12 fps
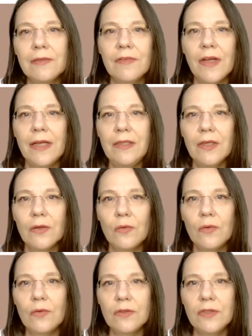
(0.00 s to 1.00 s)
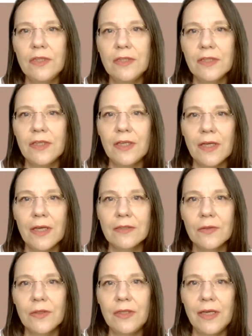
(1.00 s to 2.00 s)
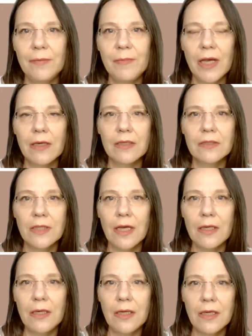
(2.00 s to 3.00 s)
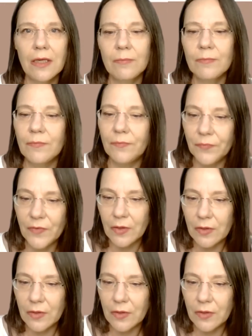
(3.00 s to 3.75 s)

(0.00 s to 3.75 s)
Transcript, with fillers: Veränderungen, die sich also in dem Jahr getan haben.